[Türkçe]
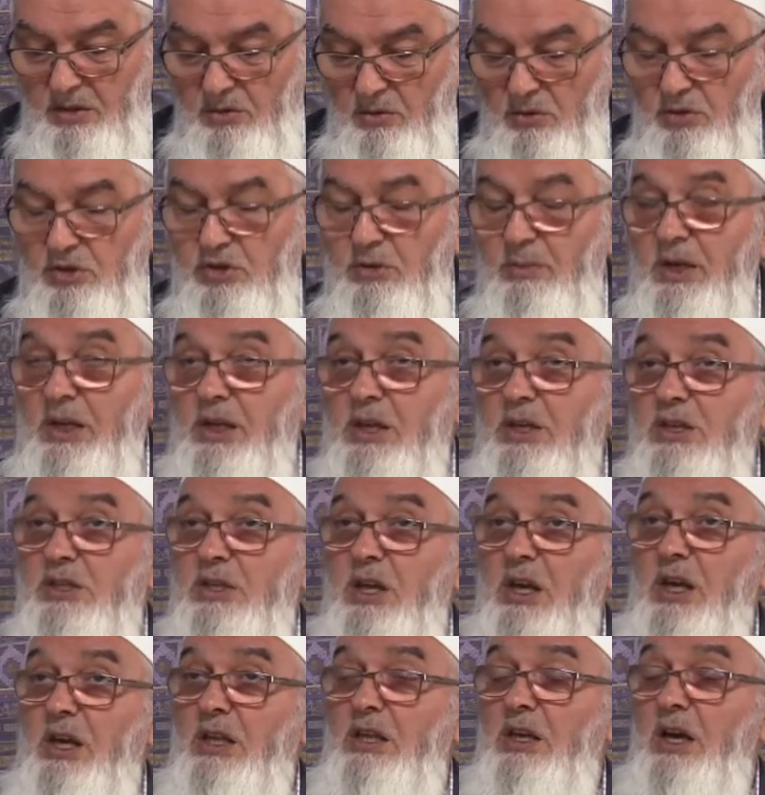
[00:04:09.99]
O zaman
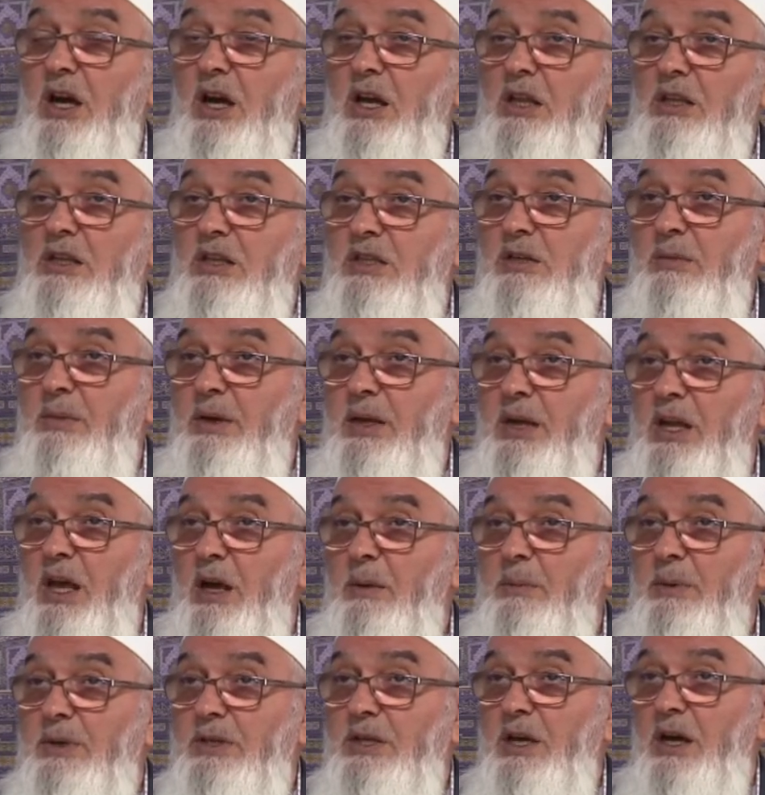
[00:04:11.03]
ikinci rekata kalktığı zaman ne
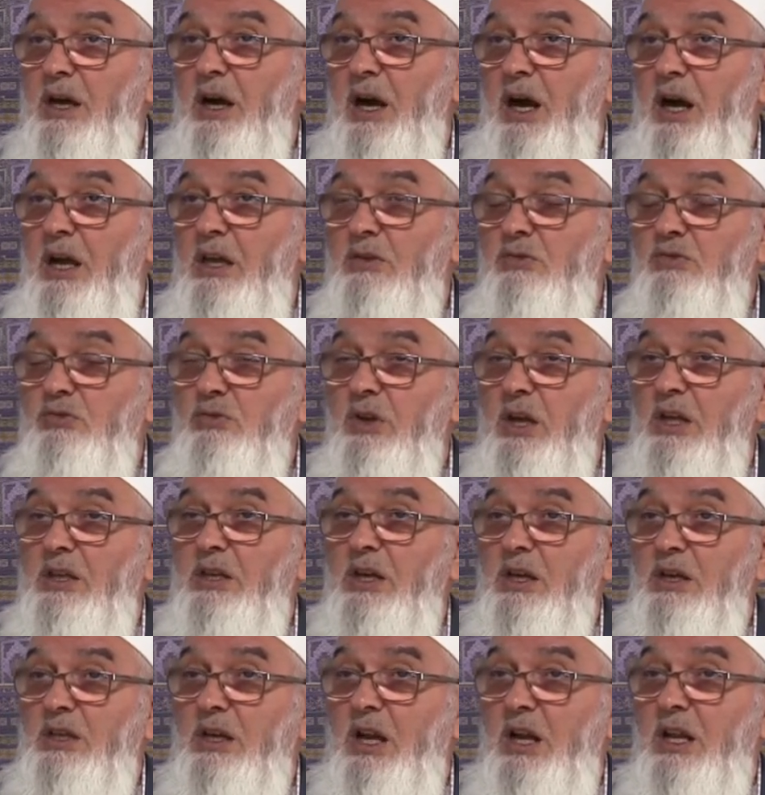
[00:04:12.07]
yapacak? Aynı sureyi
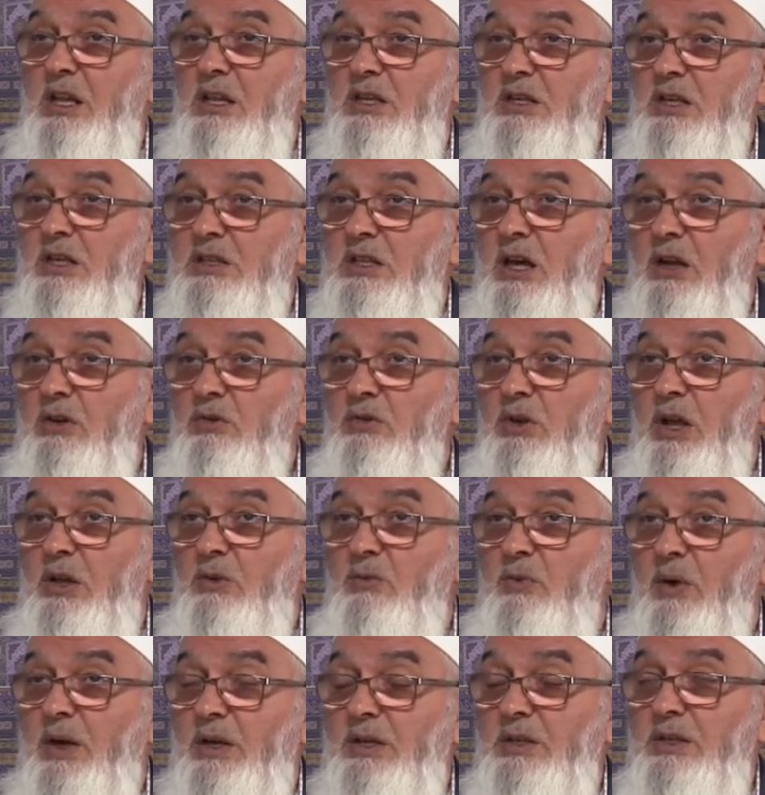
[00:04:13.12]
tekrar edecek.
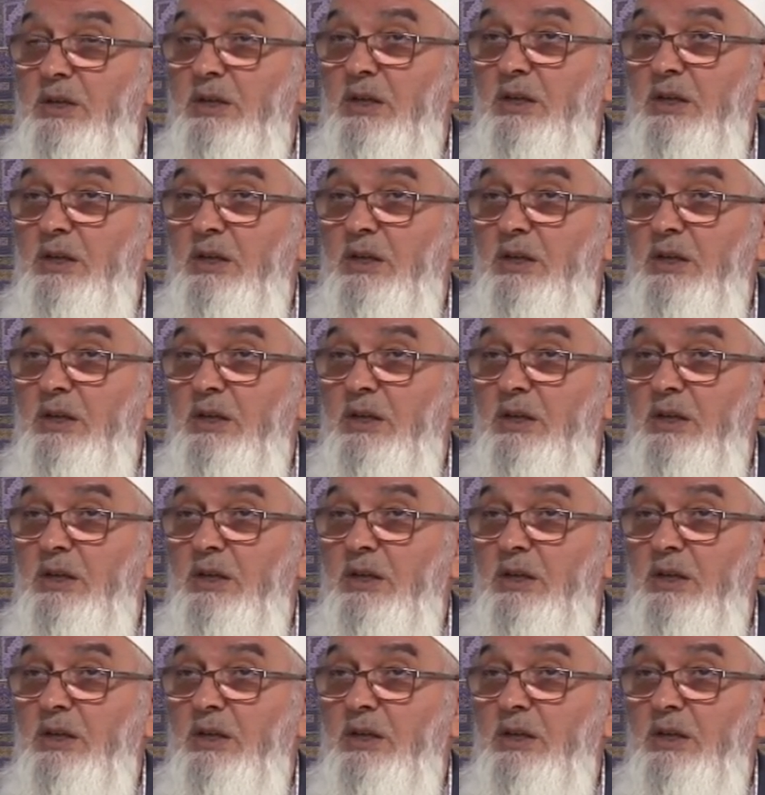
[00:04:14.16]
Zaruret var.